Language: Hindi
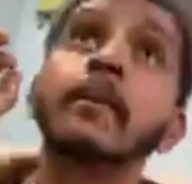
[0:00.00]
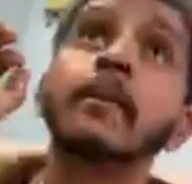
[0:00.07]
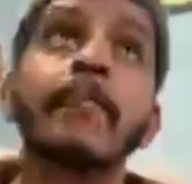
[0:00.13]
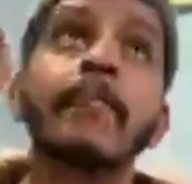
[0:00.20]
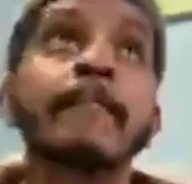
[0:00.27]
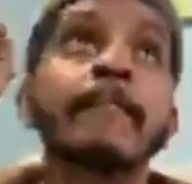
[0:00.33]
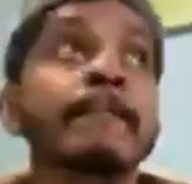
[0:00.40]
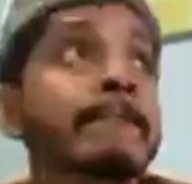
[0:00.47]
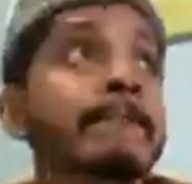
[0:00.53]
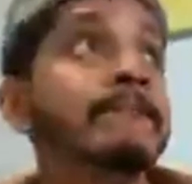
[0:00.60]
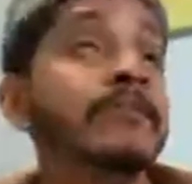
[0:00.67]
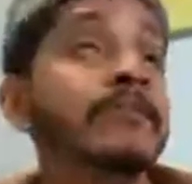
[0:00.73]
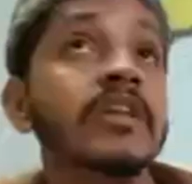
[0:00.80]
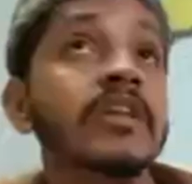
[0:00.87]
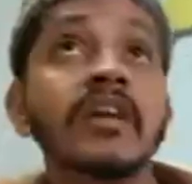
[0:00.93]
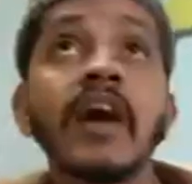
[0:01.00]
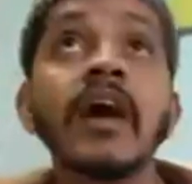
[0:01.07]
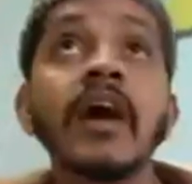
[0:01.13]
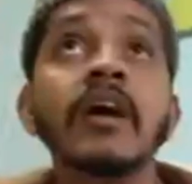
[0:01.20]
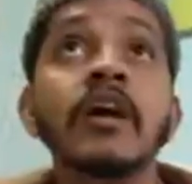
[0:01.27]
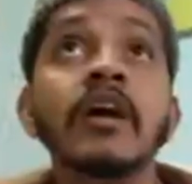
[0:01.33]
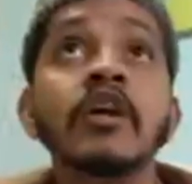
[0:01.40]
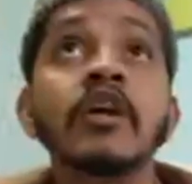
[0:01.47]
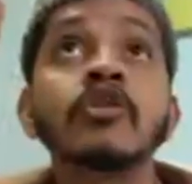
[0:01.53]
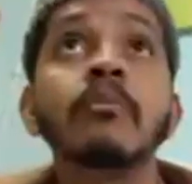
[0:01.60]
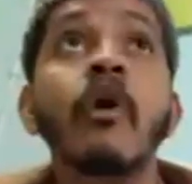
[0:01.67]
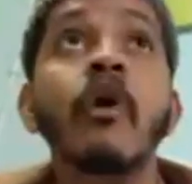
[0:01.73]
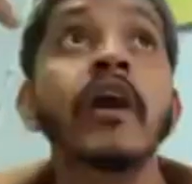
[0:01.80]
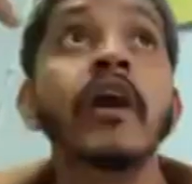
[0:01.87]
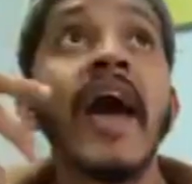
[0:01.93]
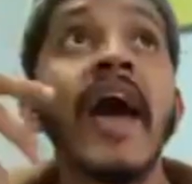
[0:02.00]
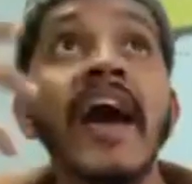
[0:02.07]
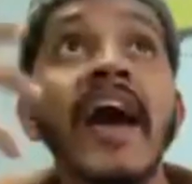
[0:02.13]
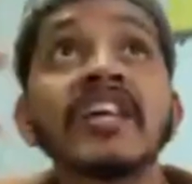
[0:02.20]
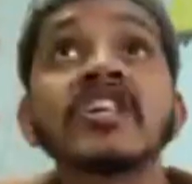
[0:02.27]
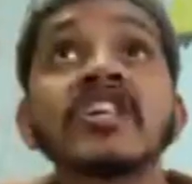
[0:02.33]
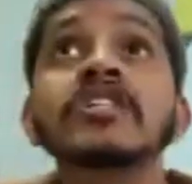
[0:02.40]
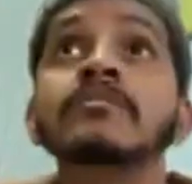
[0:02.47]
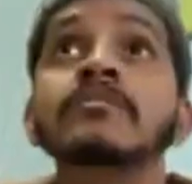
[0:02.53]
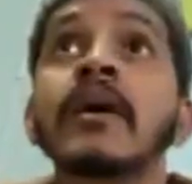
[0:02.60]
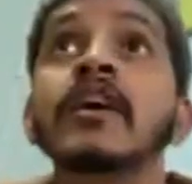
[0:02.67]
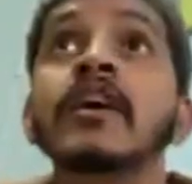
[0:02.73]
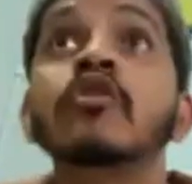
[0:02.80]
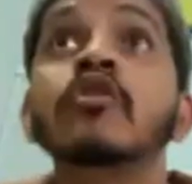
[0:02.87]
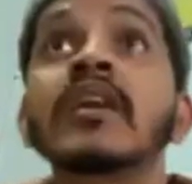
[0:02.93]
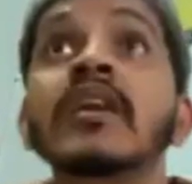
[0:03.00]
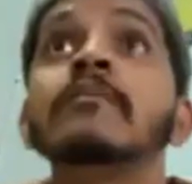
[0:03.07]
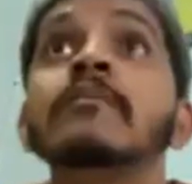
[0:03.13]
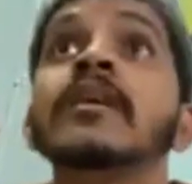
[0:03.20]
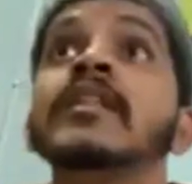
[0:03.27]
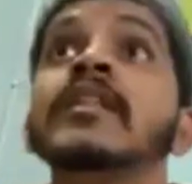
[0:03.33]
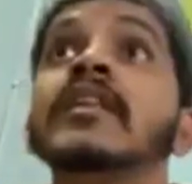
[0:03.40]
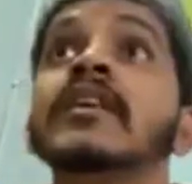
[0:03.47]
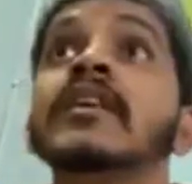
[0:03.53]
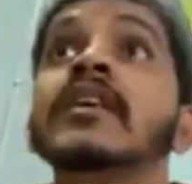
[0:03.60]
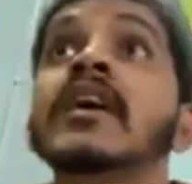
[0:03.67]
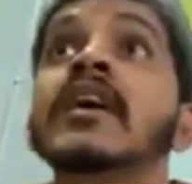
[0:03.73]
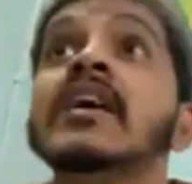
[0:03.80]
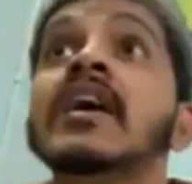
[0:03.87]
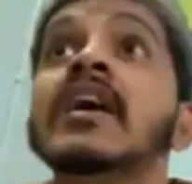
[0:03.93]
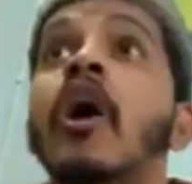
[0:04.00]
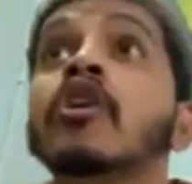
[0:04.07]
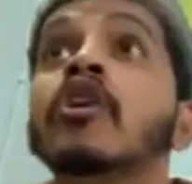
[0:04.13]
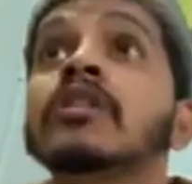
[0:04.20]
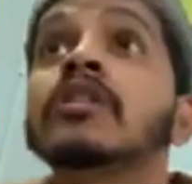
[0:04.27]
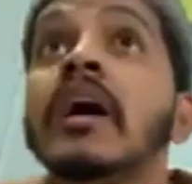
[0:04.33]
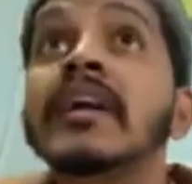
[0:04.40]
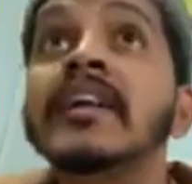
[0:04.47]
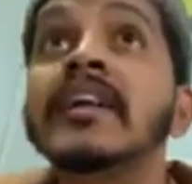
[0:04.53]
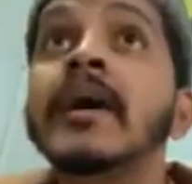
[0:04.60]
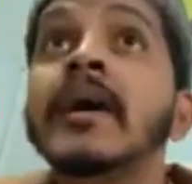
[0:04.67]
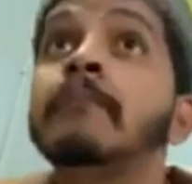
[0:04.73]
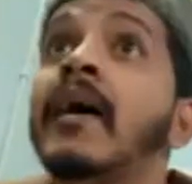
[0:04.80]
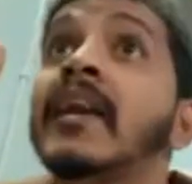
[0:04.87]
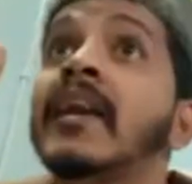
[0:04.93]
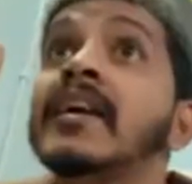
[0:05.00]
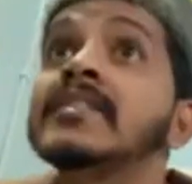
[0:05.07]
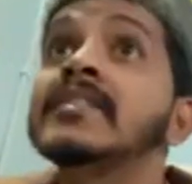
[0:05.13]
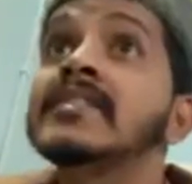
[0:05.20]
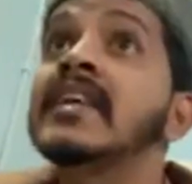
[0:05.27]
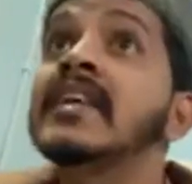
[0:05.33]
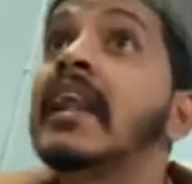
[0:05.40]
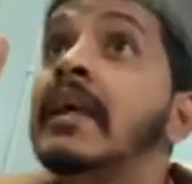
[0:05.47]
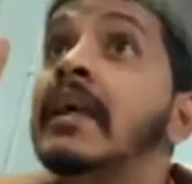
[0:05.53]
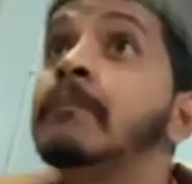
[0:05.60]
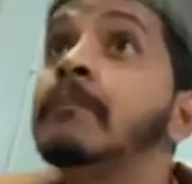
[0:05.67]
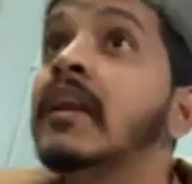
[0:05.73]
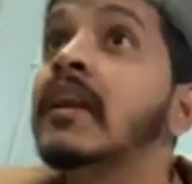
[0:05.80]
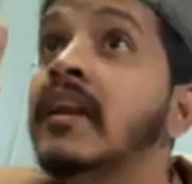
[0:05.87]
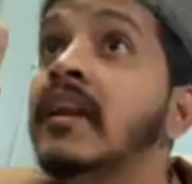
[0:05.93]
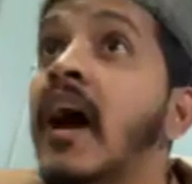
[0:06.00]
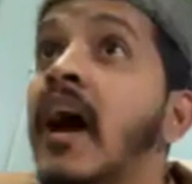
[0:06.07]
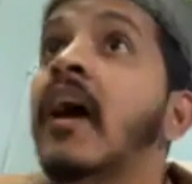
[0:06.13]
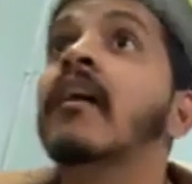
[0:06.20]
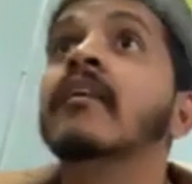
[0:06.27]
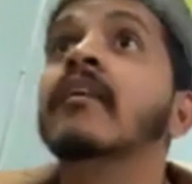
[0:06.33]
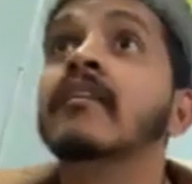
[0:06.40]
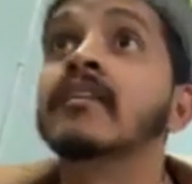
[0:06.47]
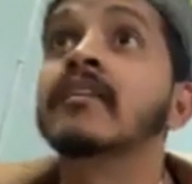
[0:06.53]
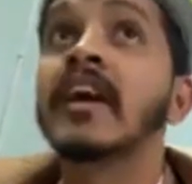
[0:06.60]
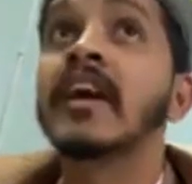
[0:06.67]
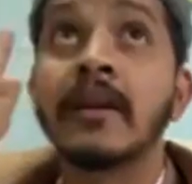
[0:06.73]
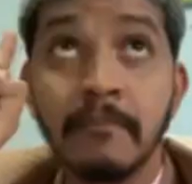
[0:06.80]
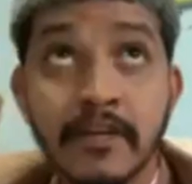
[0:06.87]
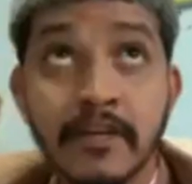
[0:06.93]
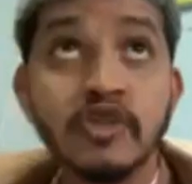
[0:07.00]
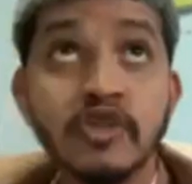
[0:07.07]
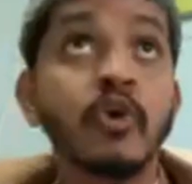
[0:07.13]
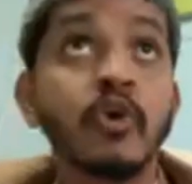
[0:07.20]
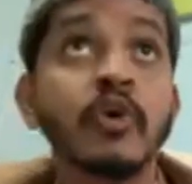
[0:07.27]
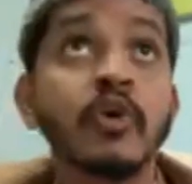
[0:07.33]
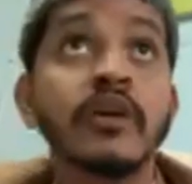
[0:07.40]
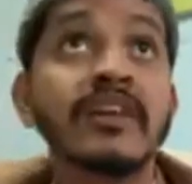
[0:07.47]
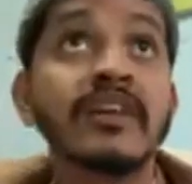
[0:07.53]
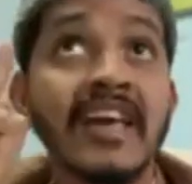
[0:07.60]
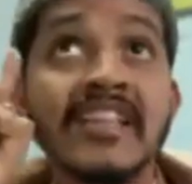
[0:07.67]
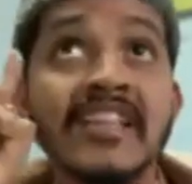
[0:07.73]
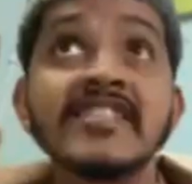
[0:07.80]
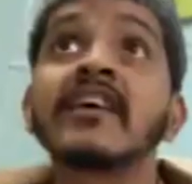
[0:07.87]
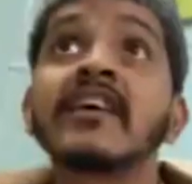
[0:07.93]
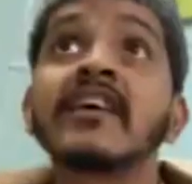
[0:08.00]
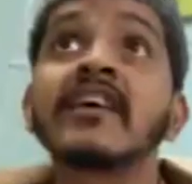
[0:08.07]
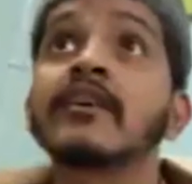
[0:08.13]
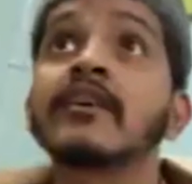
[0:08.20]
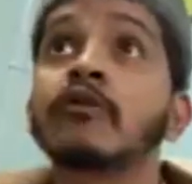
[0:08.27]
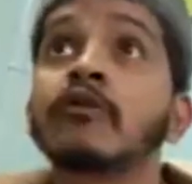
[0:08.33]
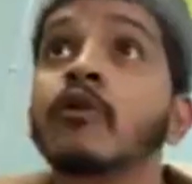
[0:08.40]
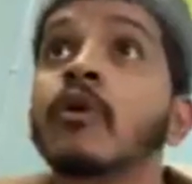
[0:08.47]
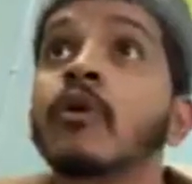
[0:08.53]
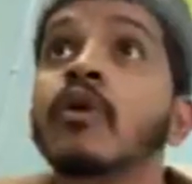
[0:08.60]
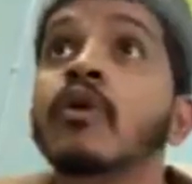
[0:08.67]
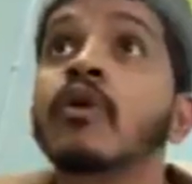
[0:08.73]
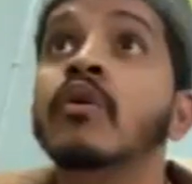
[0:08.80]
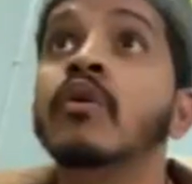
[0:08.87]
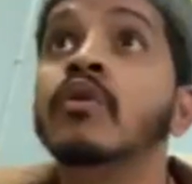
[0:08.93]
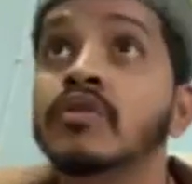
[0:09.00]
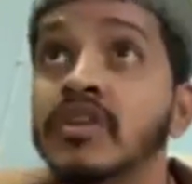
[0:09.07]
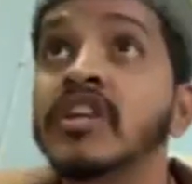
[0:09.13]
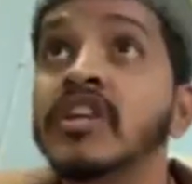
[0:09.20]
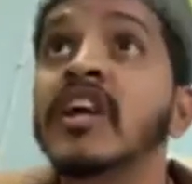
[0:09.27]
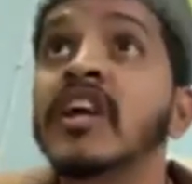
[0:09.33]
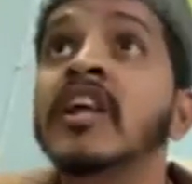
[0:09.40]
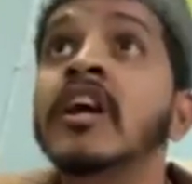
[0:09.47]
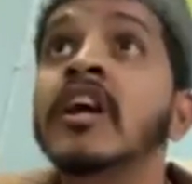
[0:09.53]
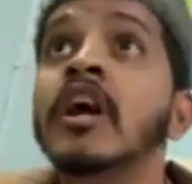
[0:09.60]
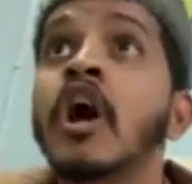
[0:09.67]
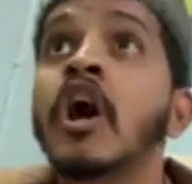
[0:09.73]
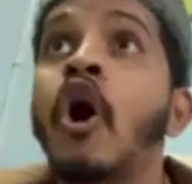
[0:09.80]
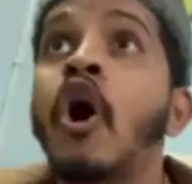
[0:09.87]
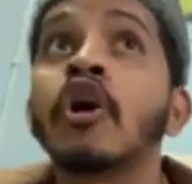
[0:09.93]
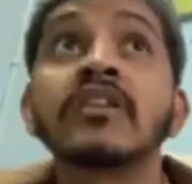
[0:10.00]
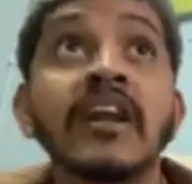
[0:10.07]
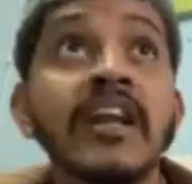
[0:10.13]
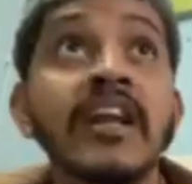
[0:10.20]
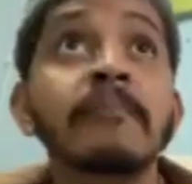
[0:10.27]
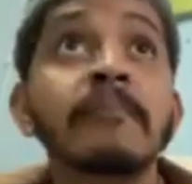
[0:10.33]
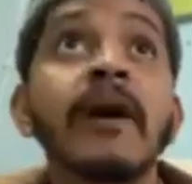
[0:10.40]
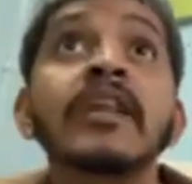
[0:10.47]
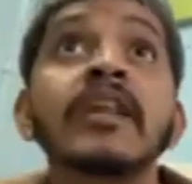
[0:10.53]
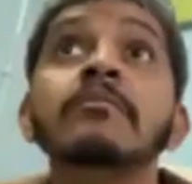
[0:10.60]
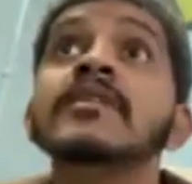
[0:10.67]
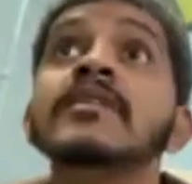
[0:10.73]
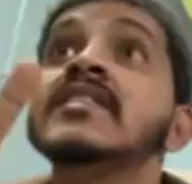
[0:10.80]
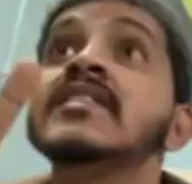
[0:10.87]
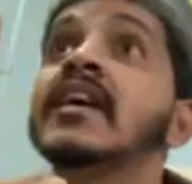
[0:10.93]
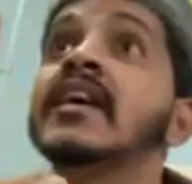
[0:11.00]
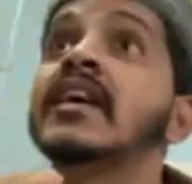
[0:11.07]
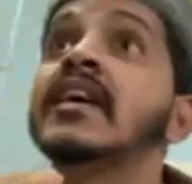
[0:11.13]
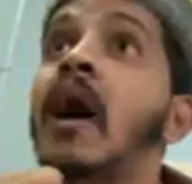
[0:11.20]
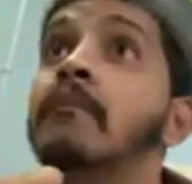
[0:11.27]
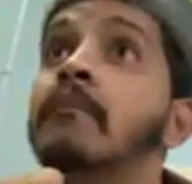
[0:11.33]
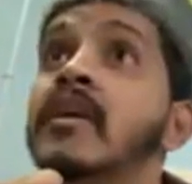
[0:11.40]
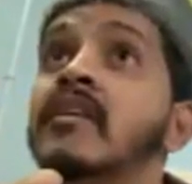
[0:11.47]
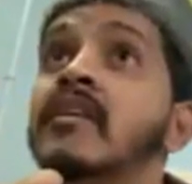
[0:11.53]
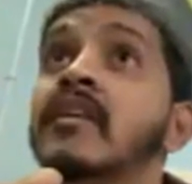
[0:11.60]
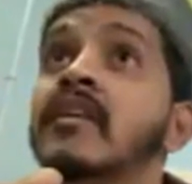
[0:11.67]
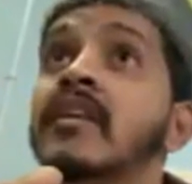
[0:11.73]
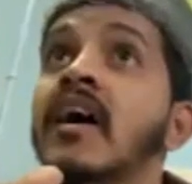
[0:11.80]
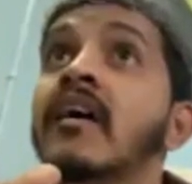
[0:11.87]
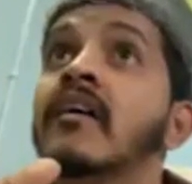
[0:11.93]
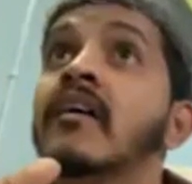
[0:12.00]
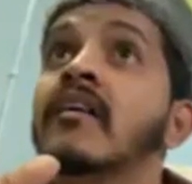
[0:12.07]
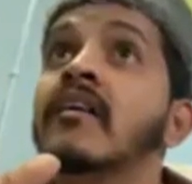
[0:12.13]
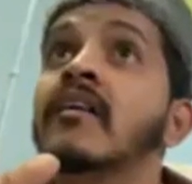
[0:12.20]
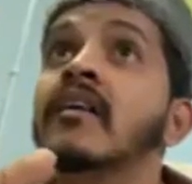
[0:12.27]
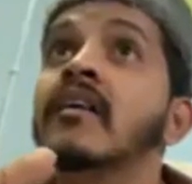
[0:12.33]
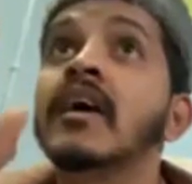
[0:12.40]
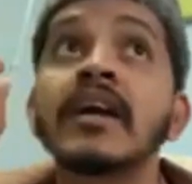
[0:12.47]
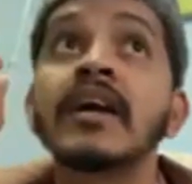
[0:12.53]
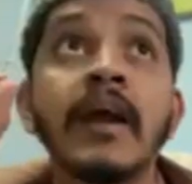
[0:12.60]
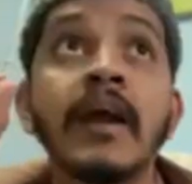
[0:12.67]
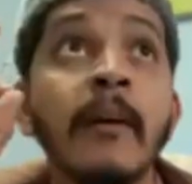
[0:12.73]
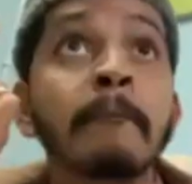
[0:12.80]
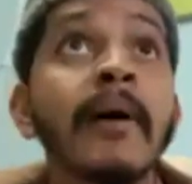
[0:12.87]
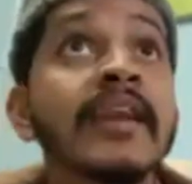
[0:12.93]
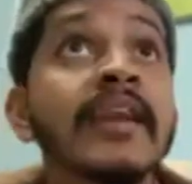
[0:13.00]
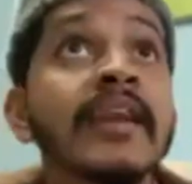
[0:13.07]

वगैरह करते रहती ठीक है तो बॉडी एक्शंस में आई तो गर्म रहती और ठंडे पैर से नहीं फिरना घर में छो टाइल्सा का घर हो ठीक है नहीं और ठंडे पानी में ज़्यादा काम नहीं करना